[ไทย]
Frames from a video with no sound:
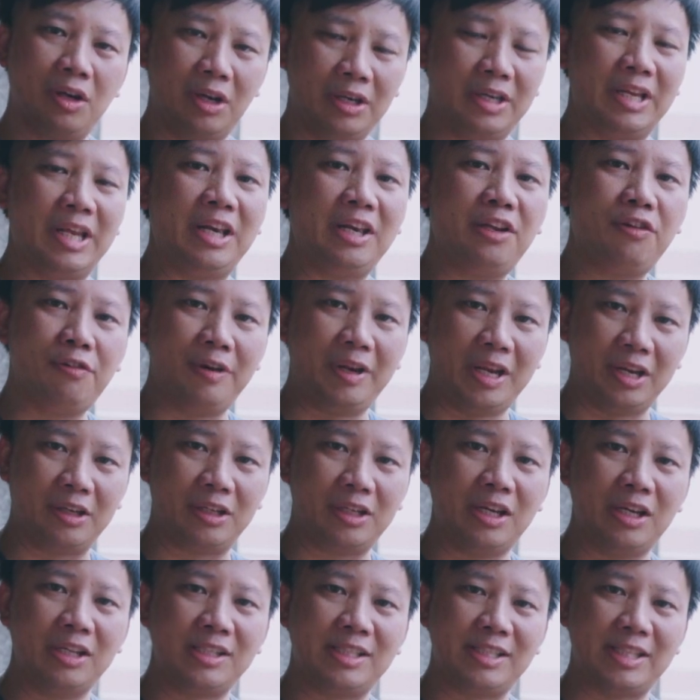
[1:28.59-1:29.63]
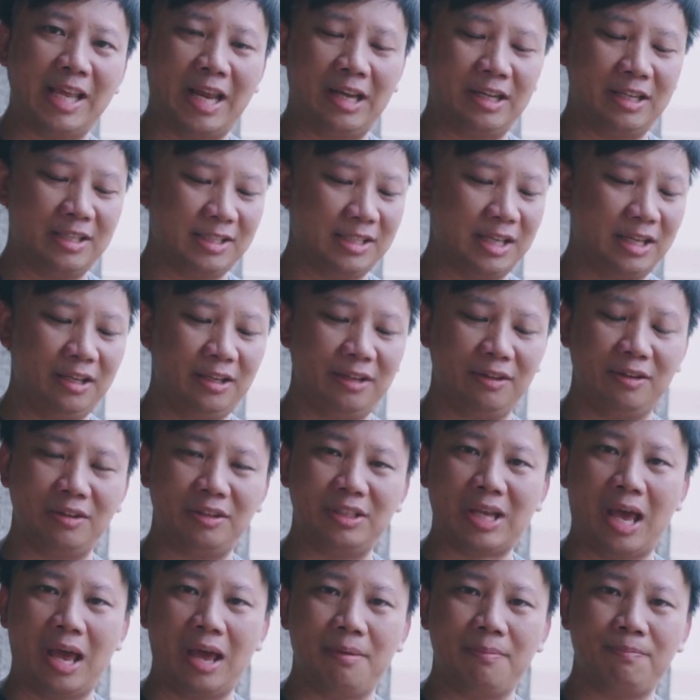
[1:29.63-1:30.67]
Content Creator Set ซึ่ง
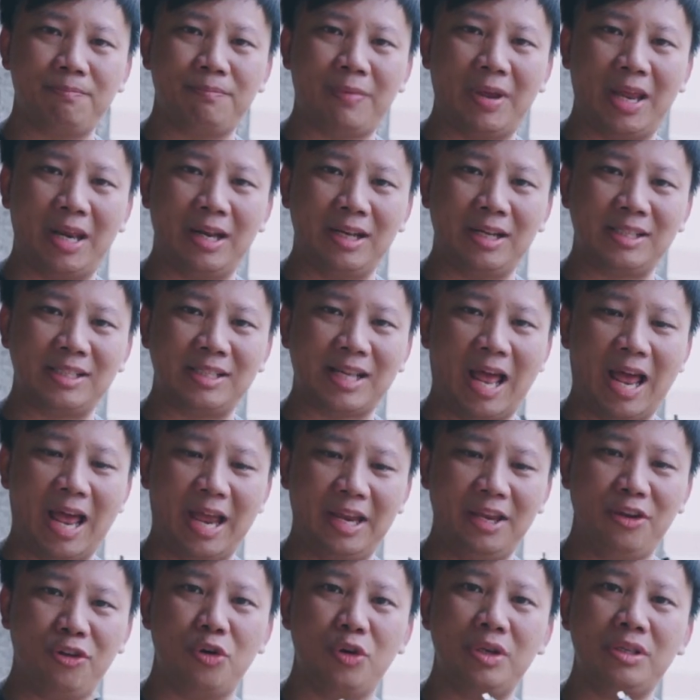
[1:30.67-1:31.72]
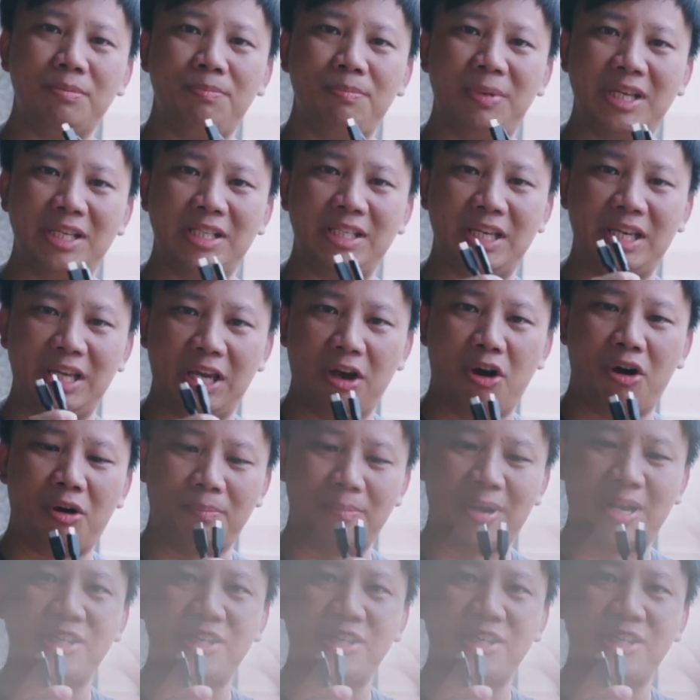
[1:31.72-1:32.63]
จะเป็นสาย ยู เอส บี ซี ออก